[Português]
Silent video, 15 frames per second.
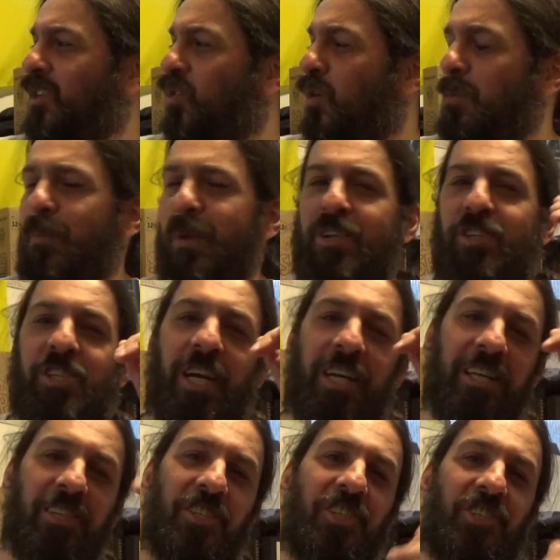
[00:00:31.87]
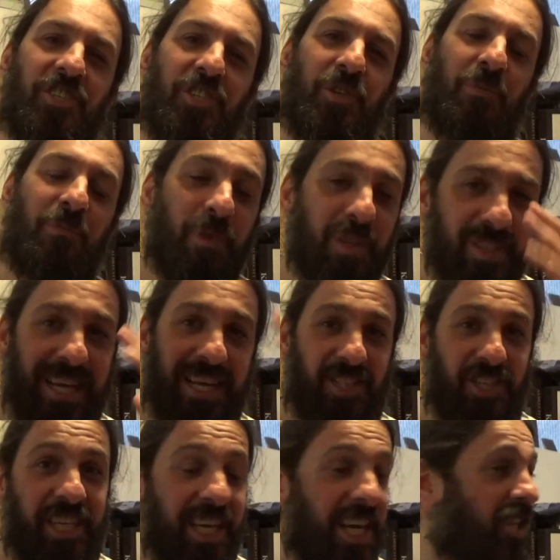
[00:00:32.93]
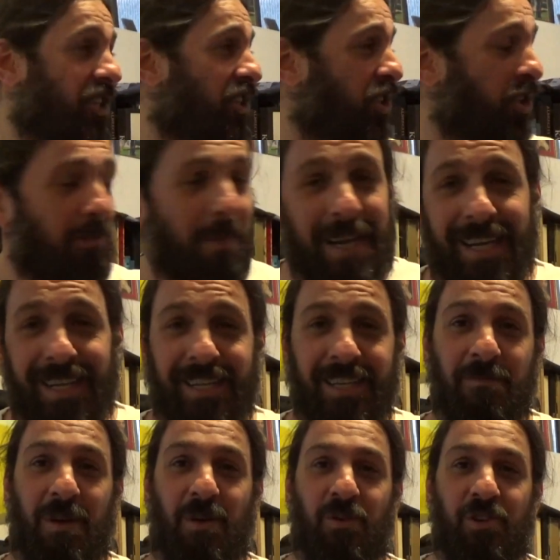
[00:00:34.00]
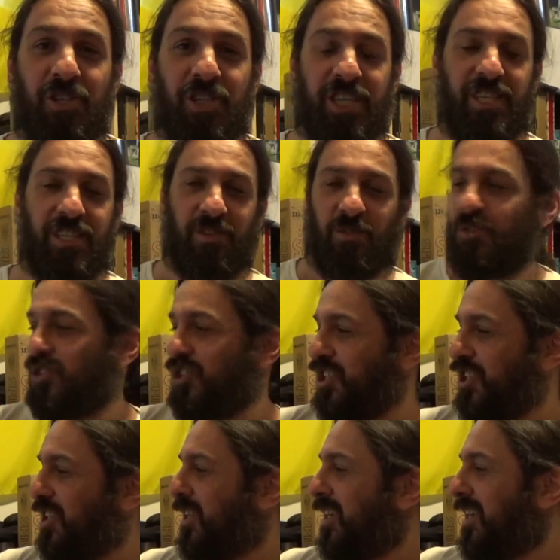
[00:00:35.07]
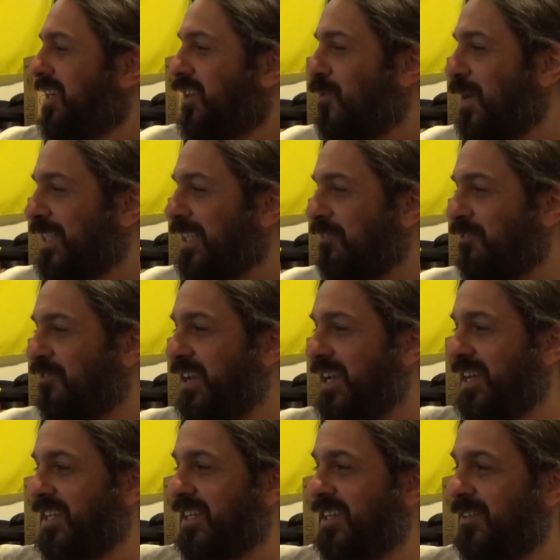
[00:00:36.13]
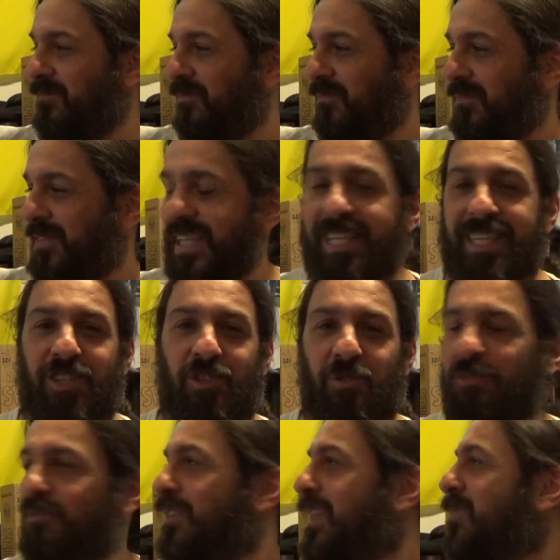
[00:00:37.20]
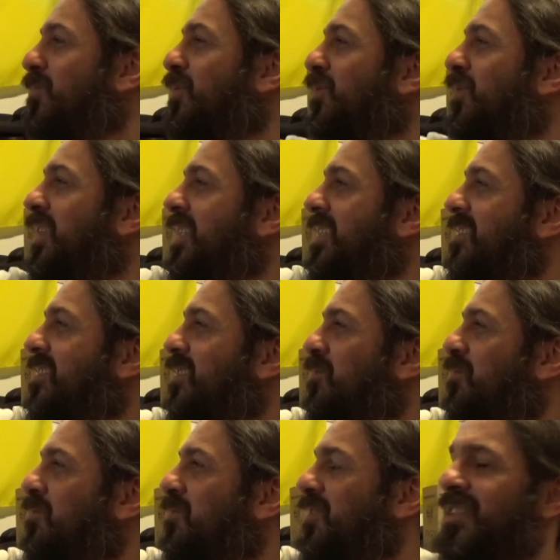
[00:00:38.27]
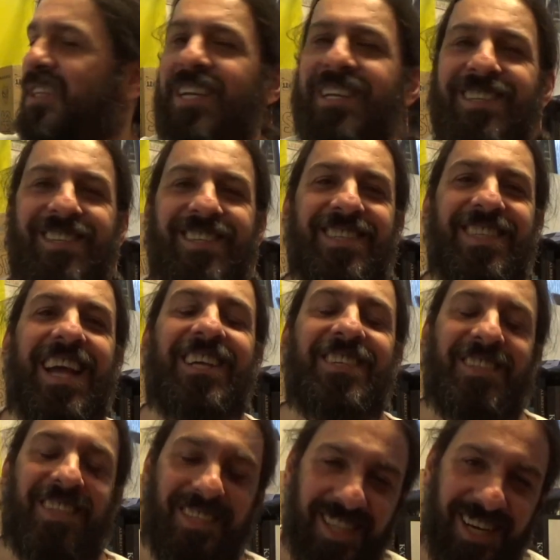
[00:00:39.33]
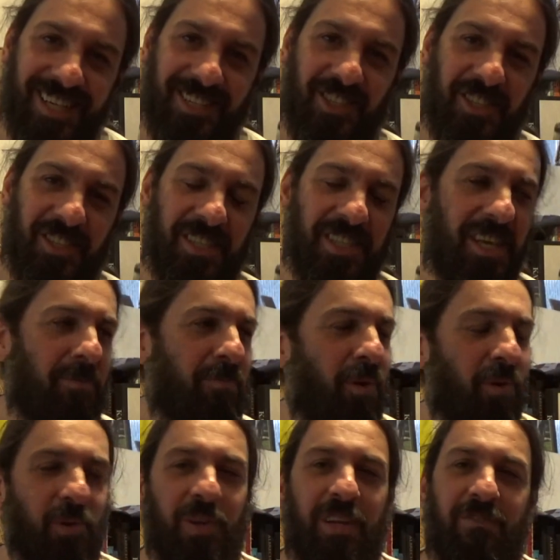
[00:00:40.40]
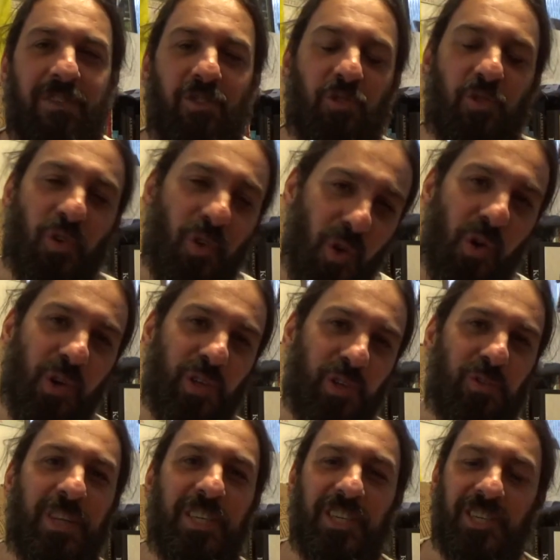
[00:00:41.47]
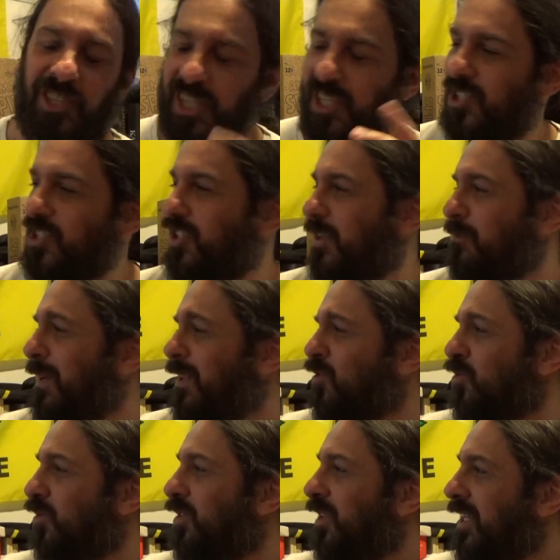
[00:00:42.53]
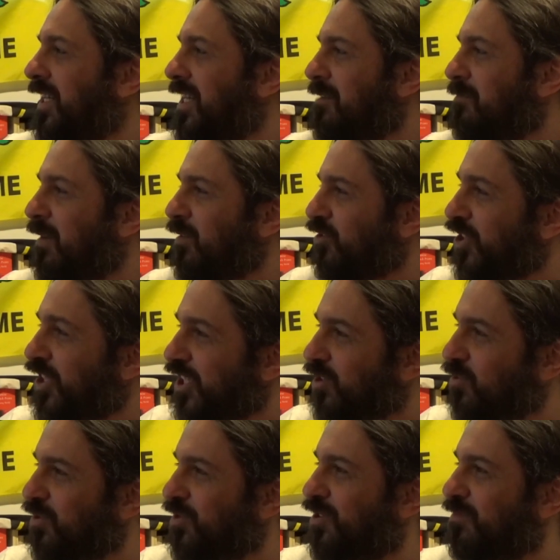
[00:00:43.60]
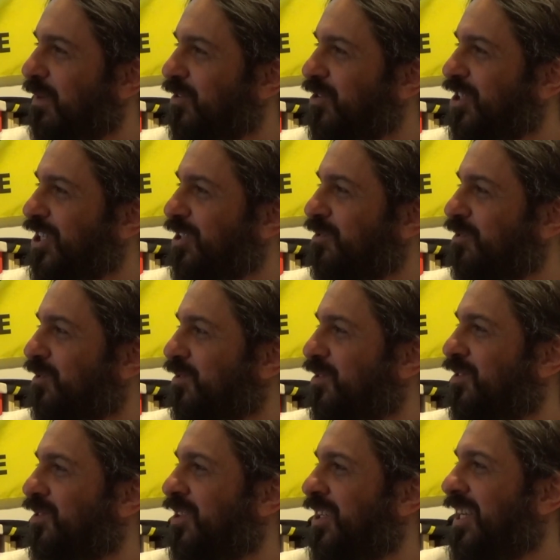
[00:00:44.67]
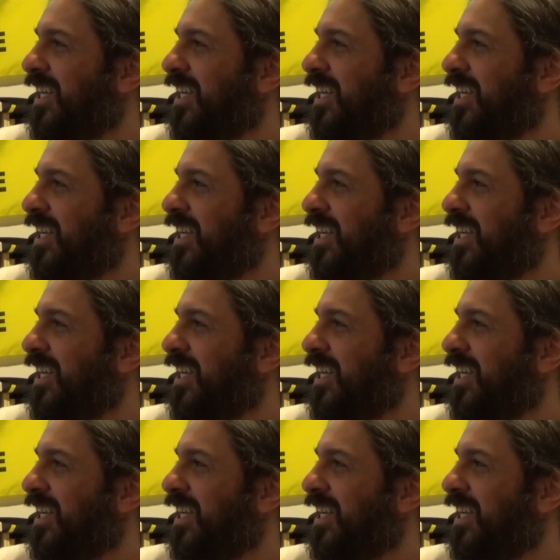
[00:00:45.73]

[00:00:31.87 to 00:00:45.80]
Copa para xingar argentino. Pois é, xinguei argentino pra caramba hoje aí. Hoje, quarta-feira, 30 de novembro, são 6 e 10 da tarde e a Polônia fez um jogo horroroso com a Argentina, a Argentina passou. Malditos, malditos.